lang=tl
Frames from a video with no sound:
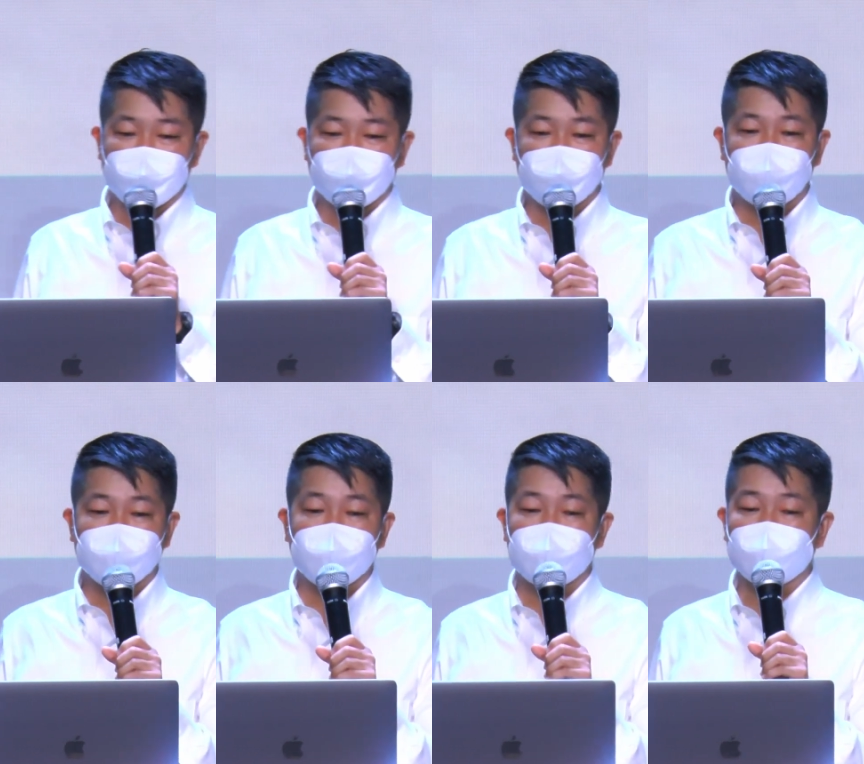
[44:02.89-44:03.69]

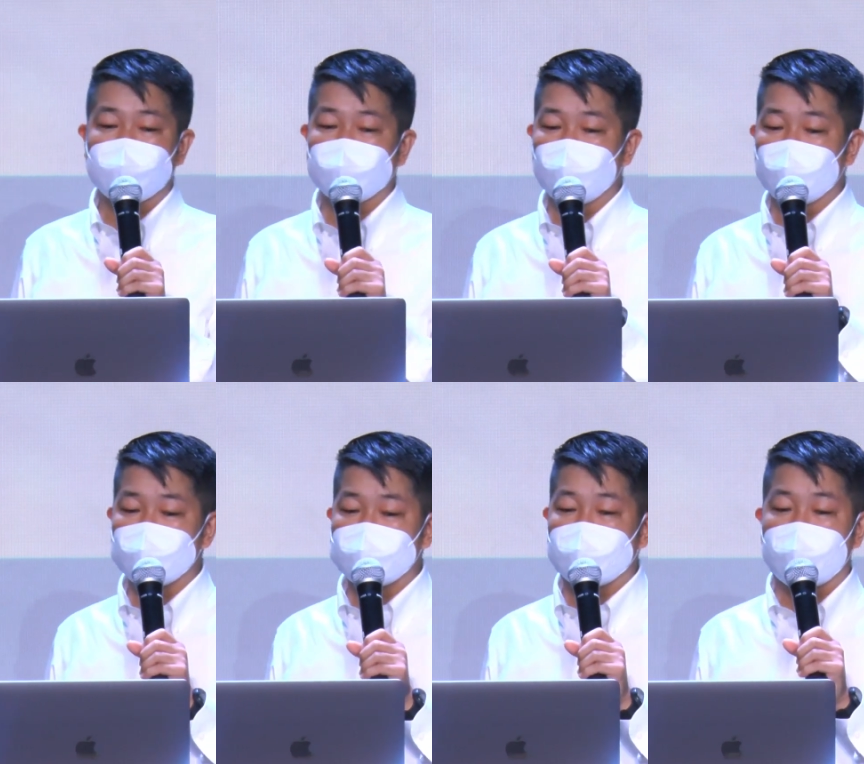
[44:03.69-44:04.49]
bibigyan ka ng
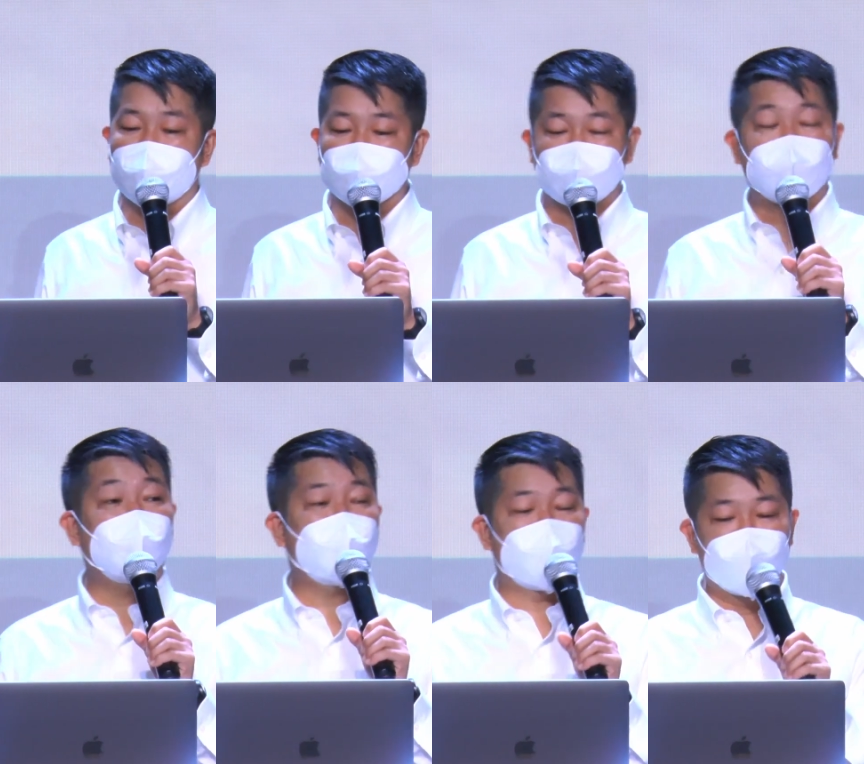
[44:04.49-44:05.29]
Diyos ng lakas ng
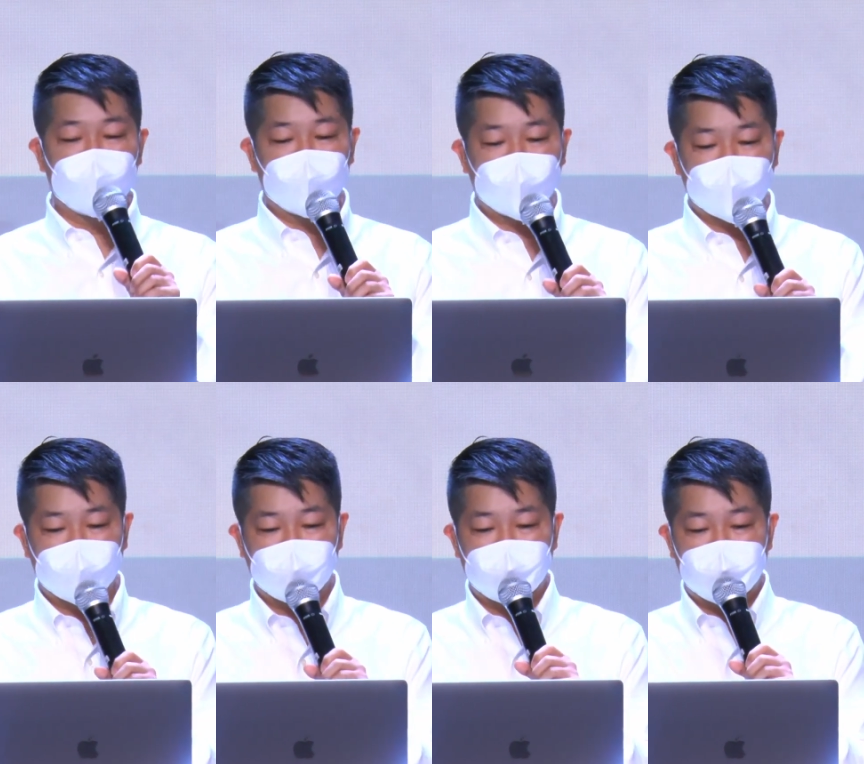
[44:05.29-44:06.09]
loob
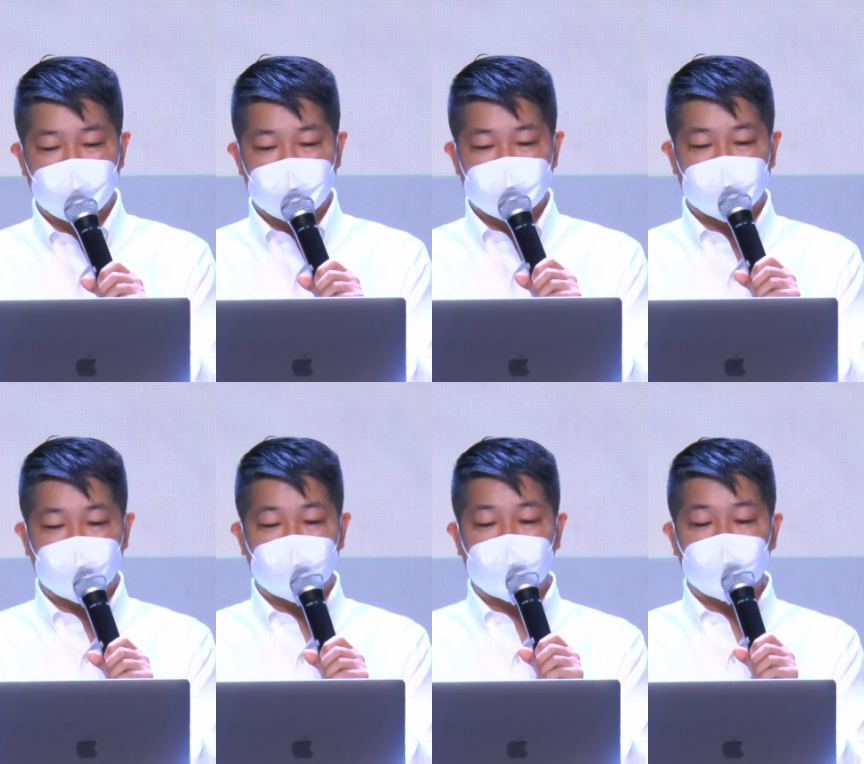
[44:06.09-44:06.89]
sa
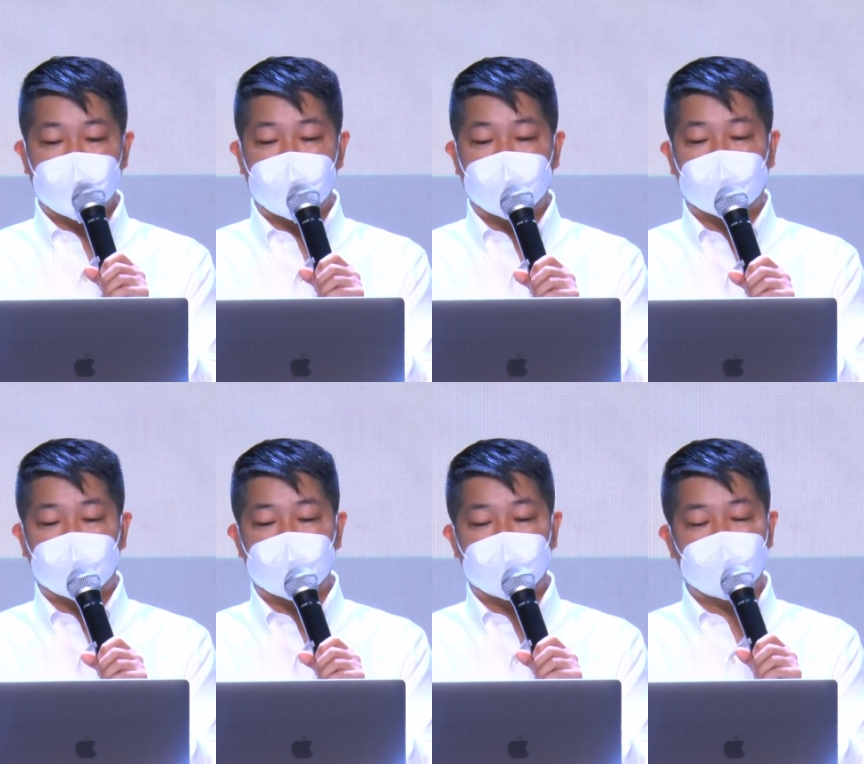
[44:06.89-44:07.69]

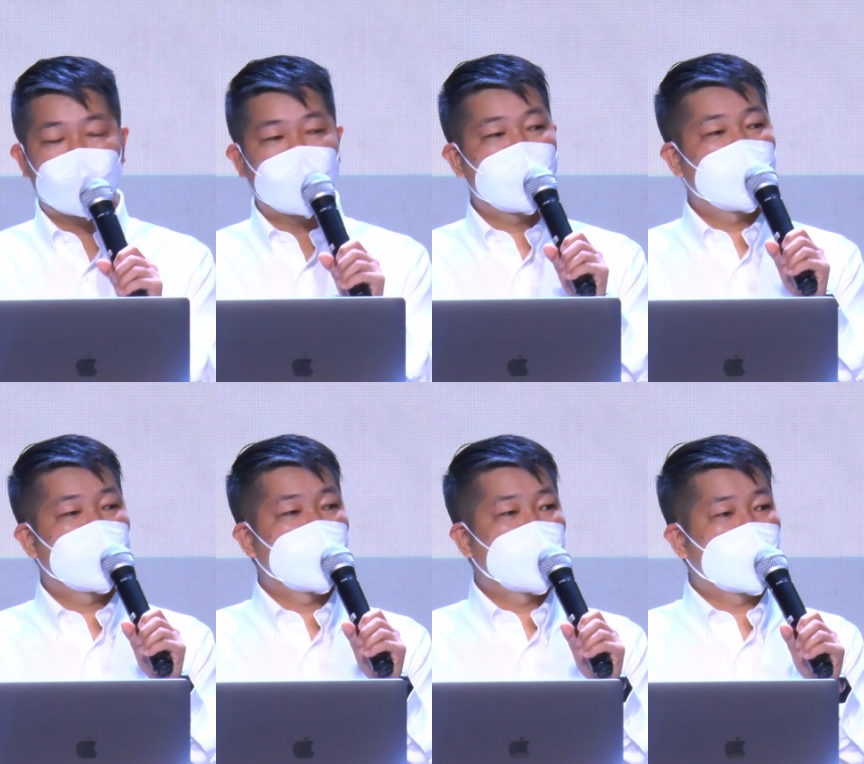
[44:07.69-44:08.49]
pamamagitan
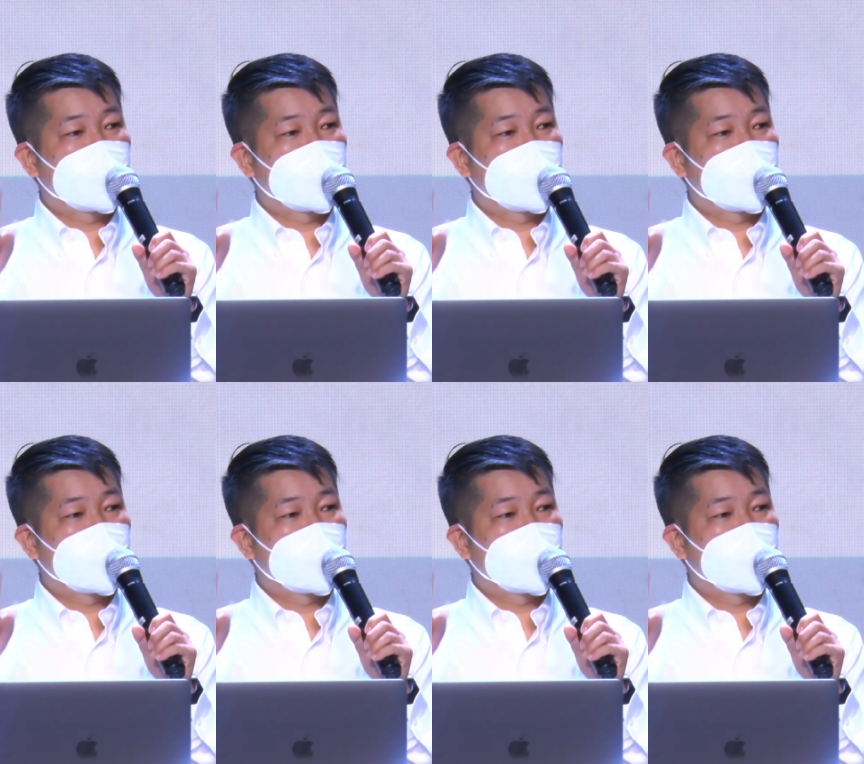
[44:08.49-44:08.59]
ng